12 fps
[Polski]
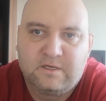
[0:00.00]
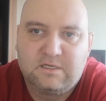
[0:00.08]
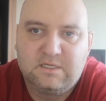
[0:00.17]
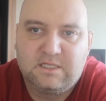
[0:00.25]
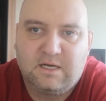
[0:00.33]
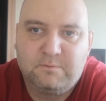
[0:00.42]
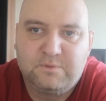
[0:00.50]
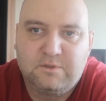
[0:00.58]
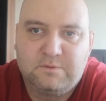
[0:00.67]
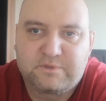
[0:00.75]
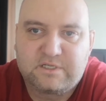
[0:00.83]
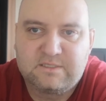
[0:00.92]
I tam
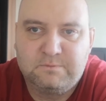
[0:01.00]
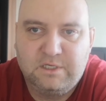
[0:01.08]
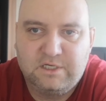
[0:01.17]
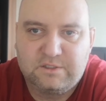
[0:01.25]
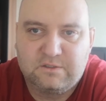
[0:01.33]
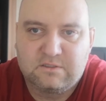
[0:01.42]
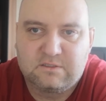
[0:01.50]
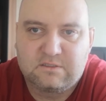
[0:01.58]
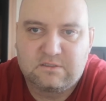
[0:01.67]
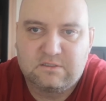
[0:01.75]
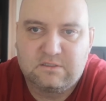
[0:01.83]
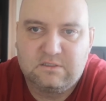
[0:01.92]
byłem przez
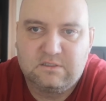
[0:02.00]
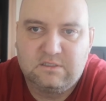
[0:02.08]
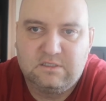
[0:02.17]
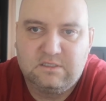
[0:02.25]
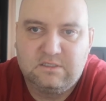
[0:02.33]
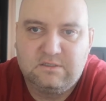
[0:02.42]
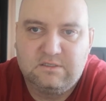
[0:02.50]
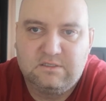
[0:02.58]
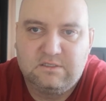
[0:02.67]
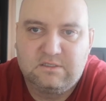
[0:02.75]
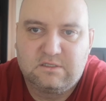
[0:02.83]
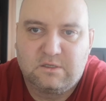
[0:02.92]
miesiąc. I
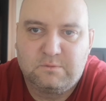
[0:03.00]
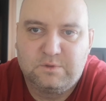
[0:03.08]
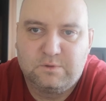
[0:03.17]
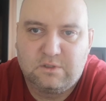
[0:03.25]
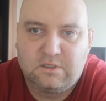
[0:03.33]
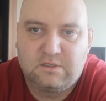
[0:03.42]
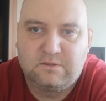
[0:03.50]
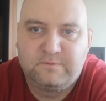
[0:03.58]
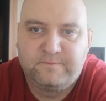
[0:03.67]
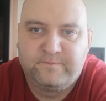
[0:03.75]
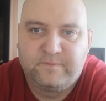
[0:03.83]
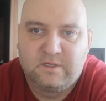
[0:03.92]
to było
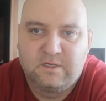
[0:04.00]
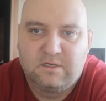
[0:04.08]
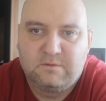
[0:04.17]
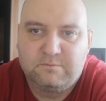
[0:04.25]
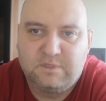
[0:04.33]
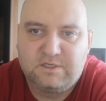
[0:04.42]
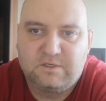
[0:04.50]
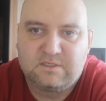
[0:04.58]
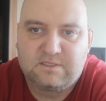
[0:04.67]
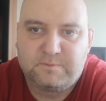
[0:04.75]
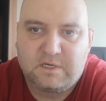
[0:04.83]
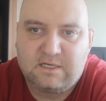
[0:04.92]

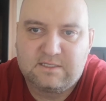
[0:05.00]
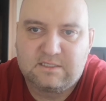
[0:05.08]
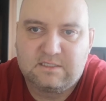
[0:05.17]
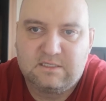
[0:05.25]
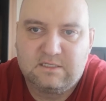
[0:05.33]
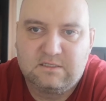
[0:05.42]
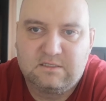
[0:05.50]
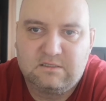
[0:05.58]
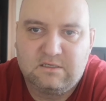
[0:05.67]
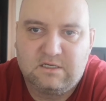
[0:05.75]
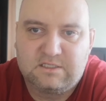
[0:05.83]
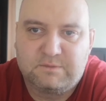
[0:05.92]
miesiąc pracy,
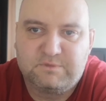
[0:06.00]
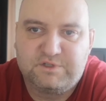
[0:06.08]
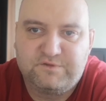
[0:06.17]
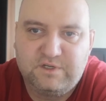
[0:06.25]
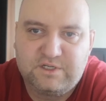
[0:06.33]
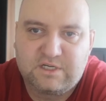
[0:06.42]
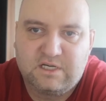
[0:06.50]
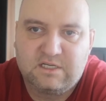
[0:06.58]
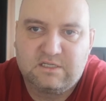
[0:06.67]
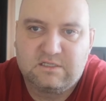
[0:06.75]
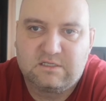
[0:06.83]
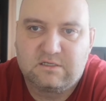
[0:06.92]
ileś tam ćwiczeń,
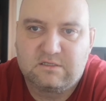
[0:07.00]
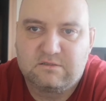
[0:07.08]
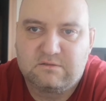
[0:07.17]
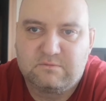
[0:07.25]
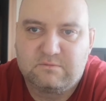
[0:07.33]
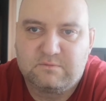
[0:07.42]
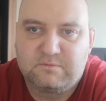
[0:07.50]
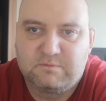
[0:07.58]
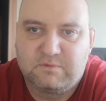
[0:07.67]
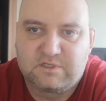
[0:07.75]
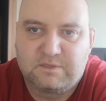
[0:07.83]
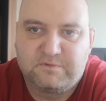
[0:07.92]
mm,
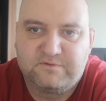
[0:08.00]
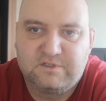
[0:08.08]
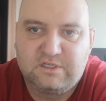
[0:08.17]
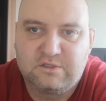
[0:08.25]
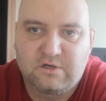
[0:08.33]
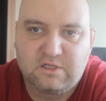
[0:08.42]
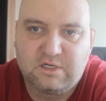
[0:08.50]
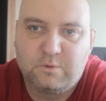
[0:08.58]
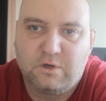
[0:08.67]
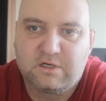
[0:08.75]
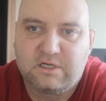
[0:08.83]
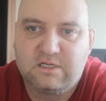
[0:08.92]
można powiedzieć nordic
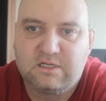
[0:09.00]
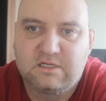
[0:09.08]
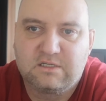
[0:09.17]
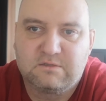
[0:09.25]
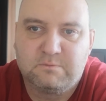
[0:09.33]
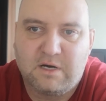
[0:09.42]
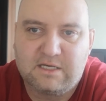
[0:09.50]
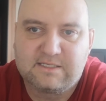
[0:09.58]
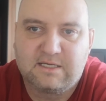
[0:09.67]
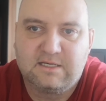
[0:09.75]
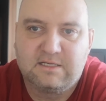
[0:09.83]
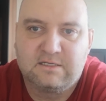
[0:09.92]
walking,
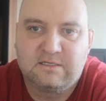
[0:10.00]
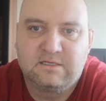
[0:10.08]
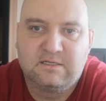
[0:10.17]
basen,